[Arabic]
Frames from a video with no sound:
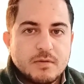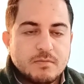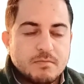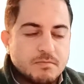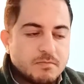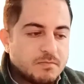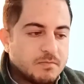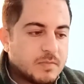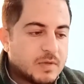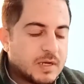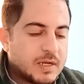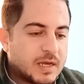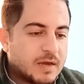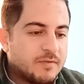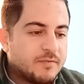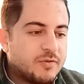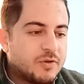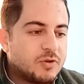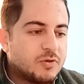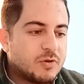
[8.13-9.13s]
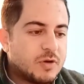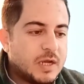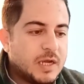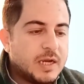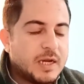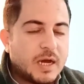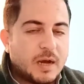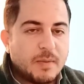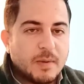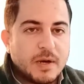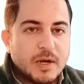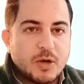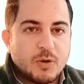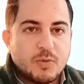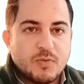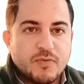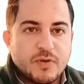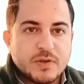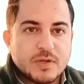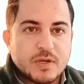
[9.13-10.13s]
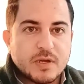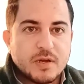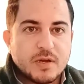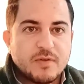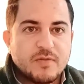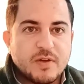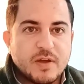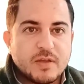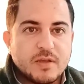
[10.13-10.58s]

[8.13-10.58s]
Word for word: الكام فيديو اللي احنا عملناهم الفتره اللي فاتت